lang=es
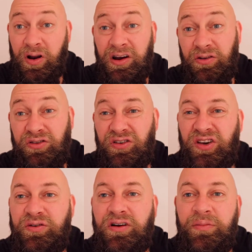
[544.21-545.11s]
Por la noche
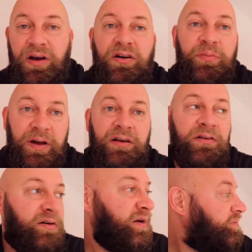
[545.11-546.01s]
seguro que mejor,
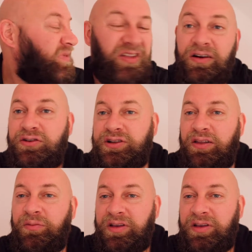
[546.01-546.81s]
pero me están gustando,